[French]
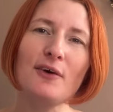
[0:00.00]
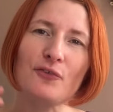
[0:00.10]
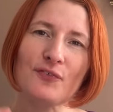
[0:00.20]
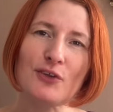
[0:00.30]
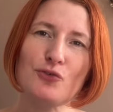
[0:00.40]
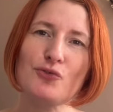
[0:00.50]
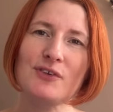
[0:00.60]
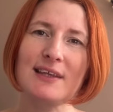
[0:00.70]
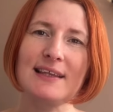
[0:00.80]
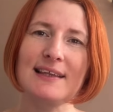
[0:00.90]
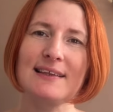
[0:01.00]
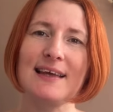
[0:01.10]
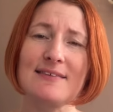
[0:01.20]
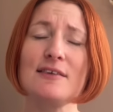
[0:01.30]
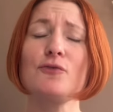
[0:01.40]
en fait tout ce qui est
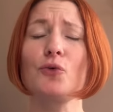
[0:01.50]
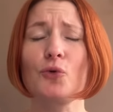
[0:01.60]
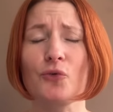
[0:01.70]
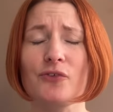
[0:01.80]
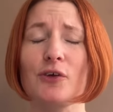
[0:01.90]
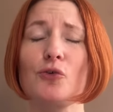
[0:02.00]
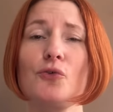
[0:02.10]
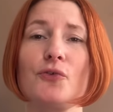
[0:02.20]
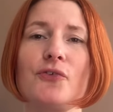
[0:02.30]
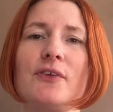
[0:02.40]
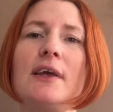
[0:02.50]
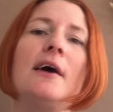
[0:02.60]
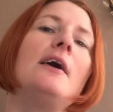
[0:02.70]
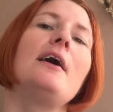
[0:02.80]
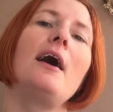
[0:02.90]
négatif. Donc on s'y retrouve aussi
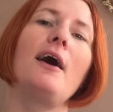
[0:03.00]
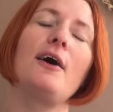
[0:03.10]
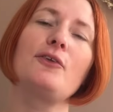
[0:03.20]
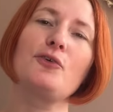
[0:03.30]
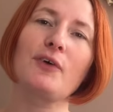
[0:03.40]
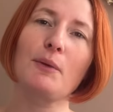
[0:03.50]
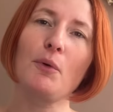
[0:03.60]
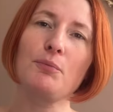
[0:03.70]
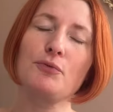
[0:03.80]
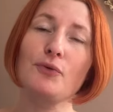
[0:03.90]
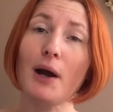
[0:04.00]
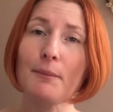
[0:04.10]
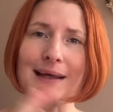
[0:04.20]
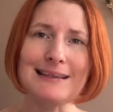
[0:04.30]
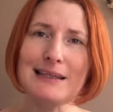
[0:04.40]
euh, de vraiment
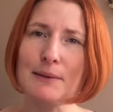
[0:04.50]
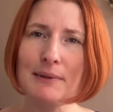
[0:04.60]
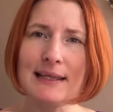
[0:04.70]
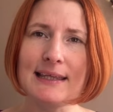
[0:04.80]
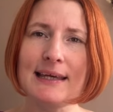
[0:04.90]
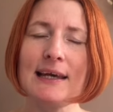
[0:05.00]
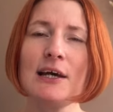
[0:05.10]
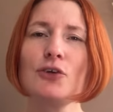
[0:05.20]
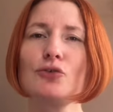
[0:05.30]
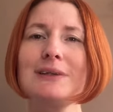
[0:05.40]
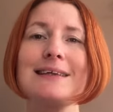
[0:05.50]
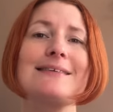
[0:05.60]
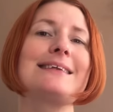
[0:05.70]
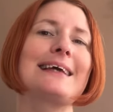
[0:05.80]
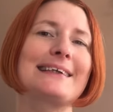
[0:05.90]
pouvoir bah, déblayer toutes
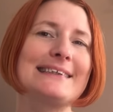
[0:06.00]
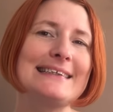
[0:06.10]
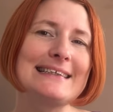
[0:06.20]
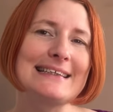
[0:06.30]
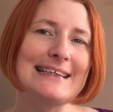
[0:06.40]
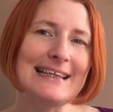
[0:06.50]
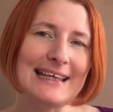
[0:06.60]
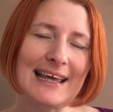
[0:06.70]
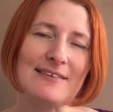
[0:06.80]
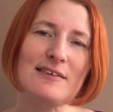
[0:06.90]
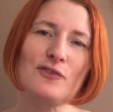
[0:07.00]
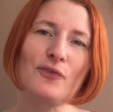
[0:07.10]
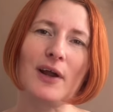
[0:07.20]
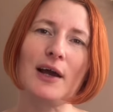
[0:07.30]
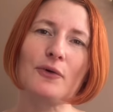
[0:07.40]
les énergies négatives,